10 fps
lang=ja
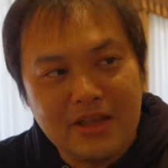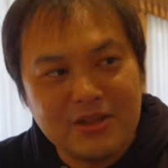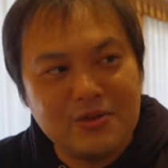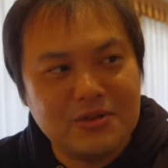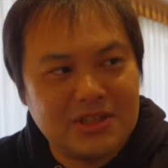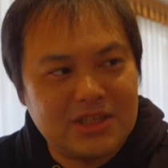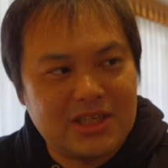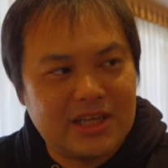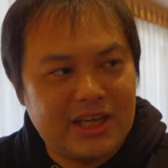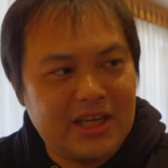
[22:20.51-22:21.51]
すごく静
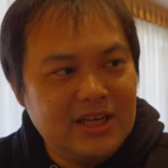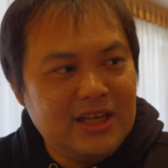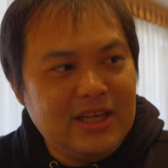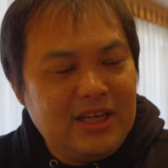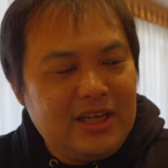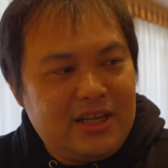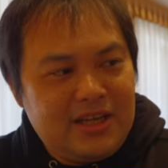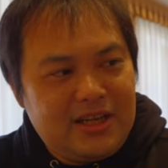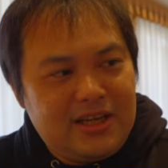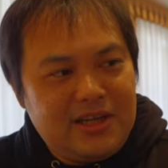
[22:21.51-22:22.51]
かで、
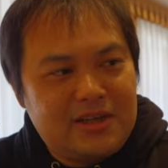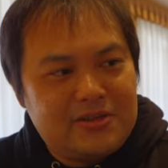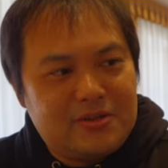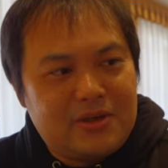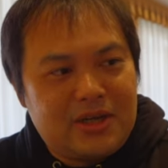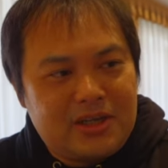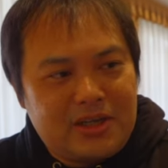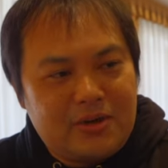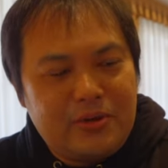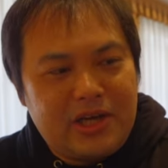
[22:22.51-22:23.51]
えー、レイ君とかが
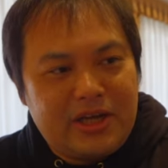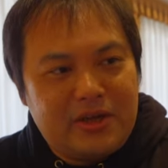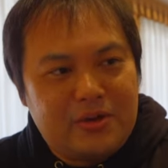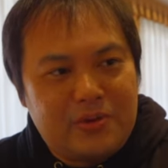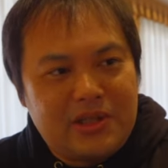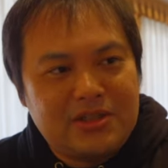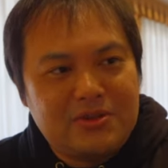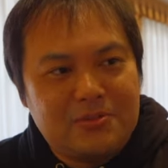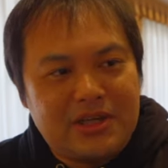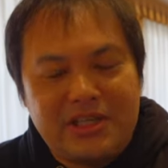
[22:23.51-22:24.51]
ね、声上げると私
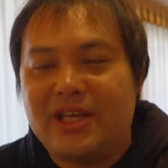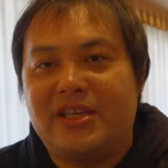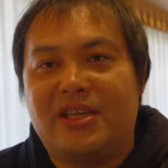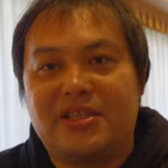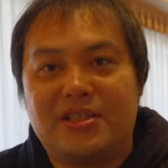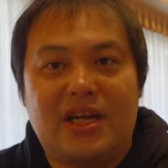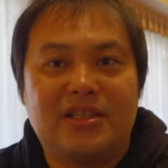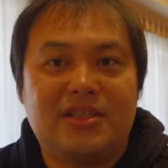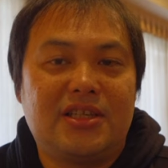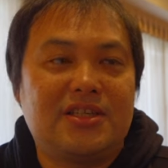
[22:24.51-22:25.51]
どもがヒヤヒヤする
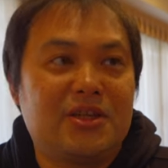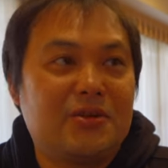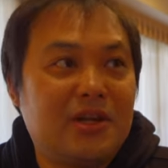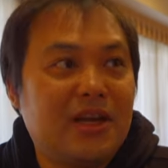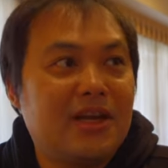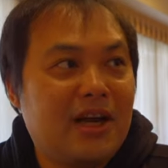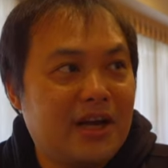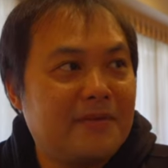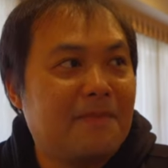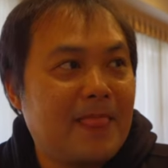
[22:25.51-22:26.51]
感じですけどね。
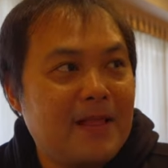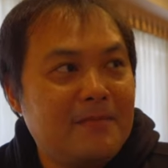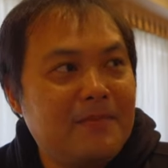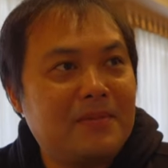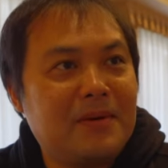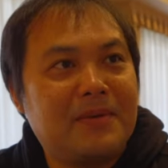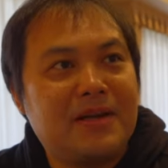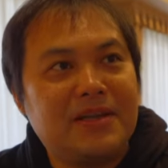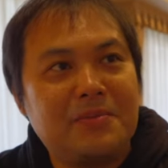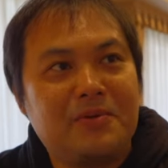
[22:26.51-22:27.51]
はい。まあまあま
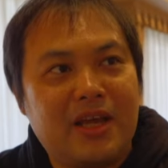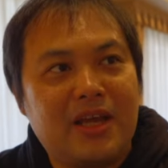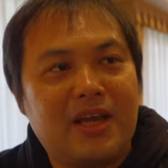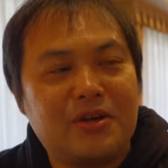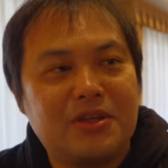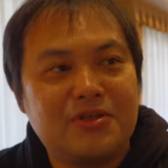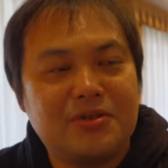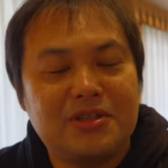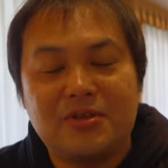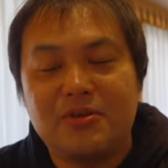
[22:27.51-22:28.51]
あ、でもね、あの、非
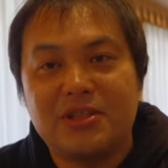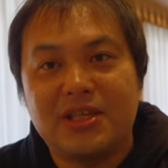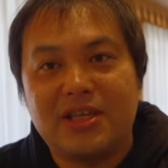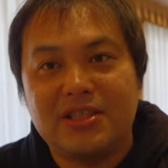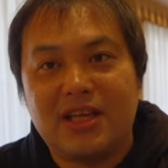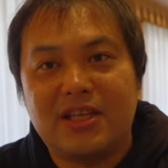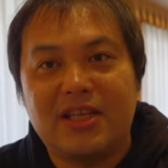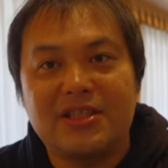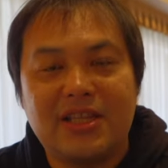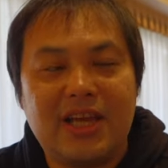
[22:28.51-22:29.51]
常に過ごしやすかっ
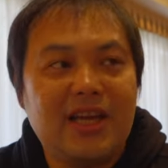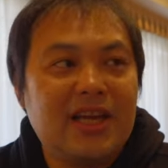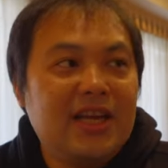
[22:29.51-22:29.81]
たですね。